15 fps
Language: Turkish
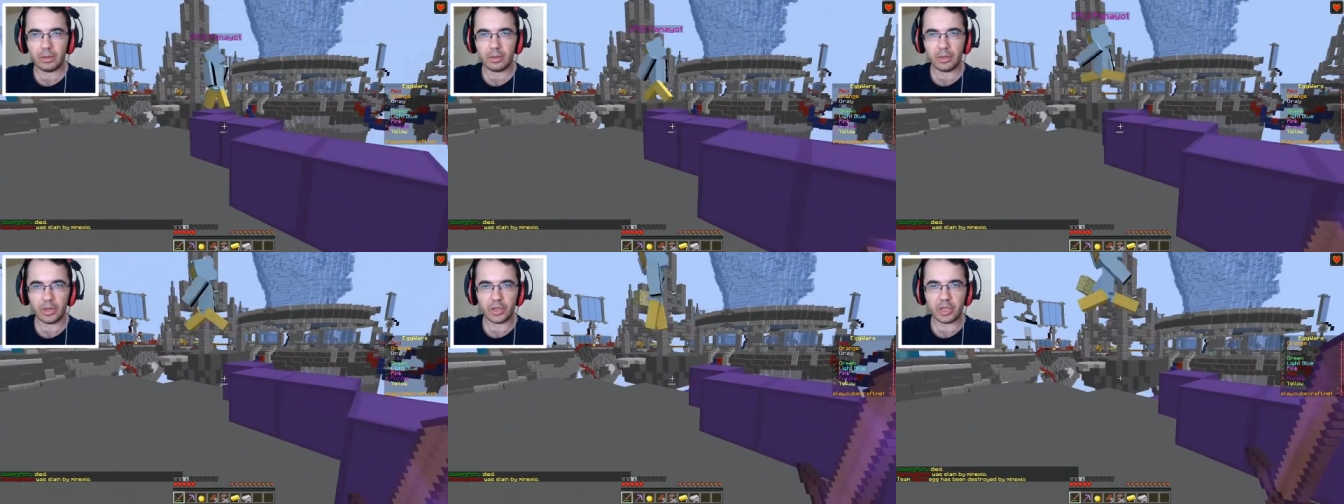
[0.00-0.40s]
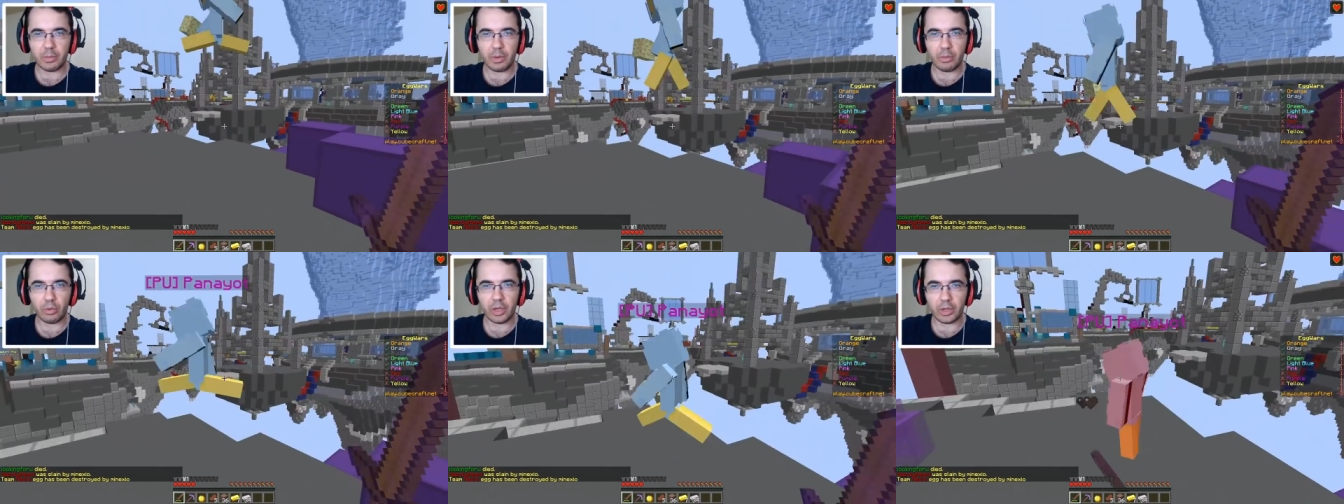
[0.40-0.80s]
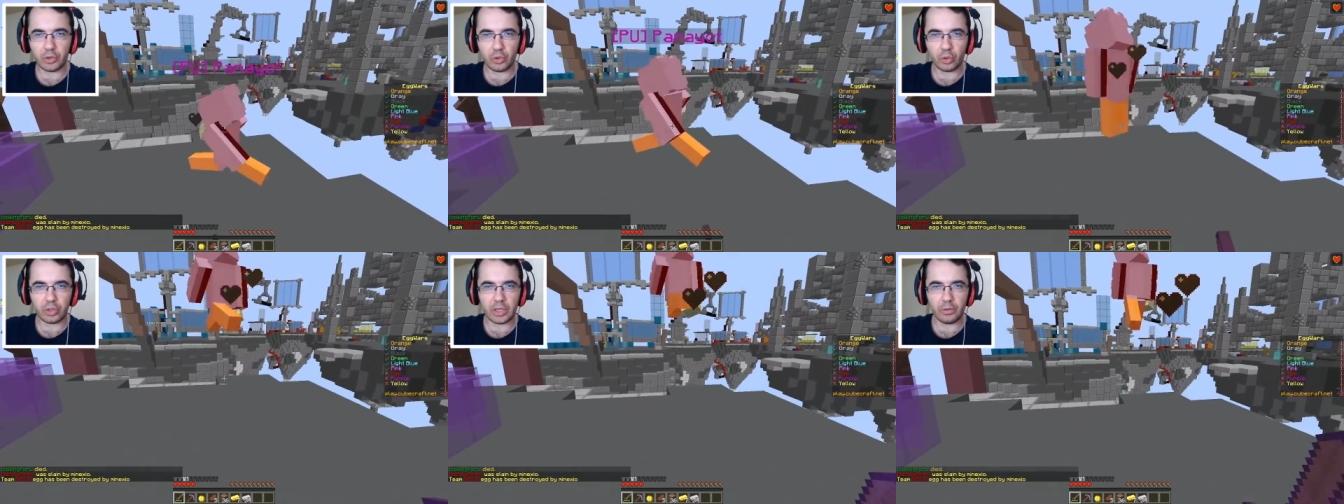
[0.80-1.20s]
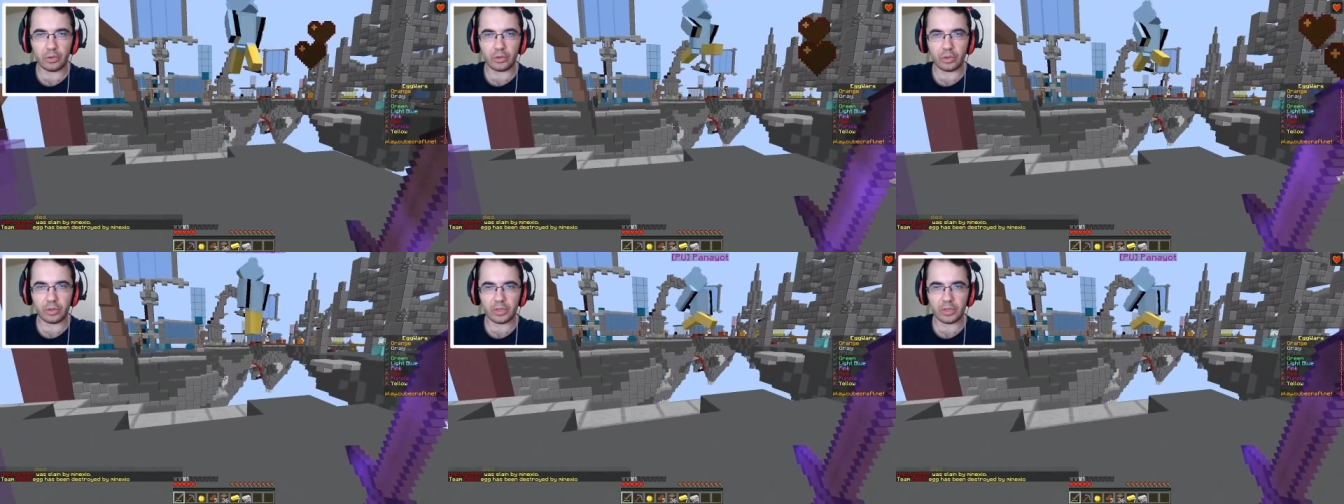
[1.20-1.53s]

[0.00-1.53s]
Yaşamayı bu kadar çok seviyorsun.